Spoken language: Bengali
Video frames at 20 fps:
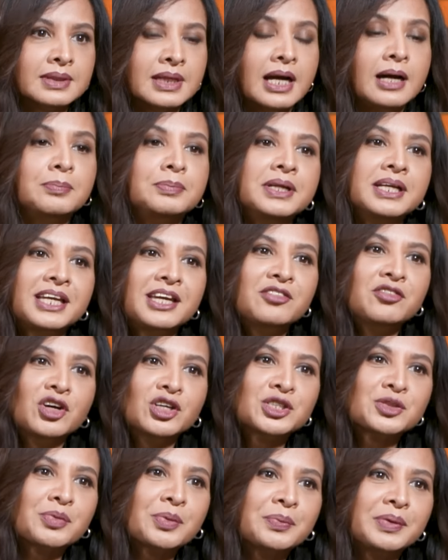আপনাকে
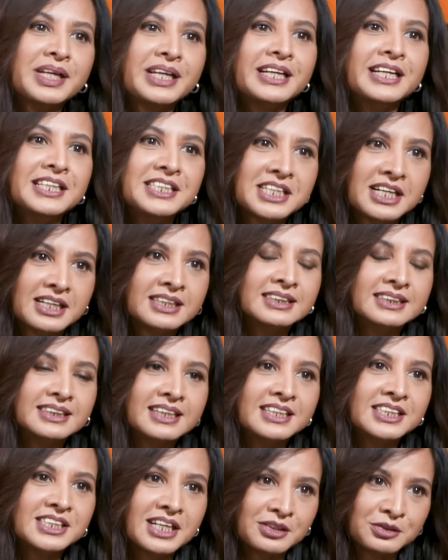ভয়েস অফ আমেরিকার এই
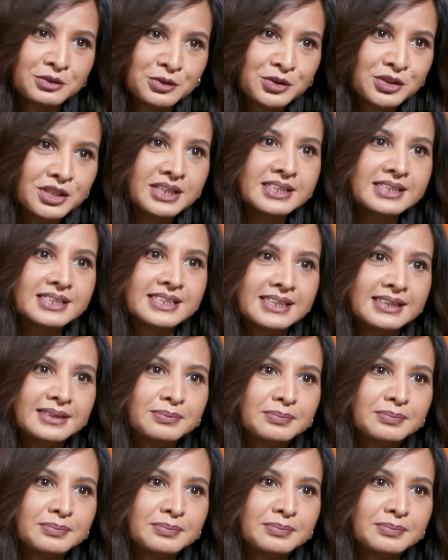সাক্ষাৎকারে স্বাগত জানাচ্ছি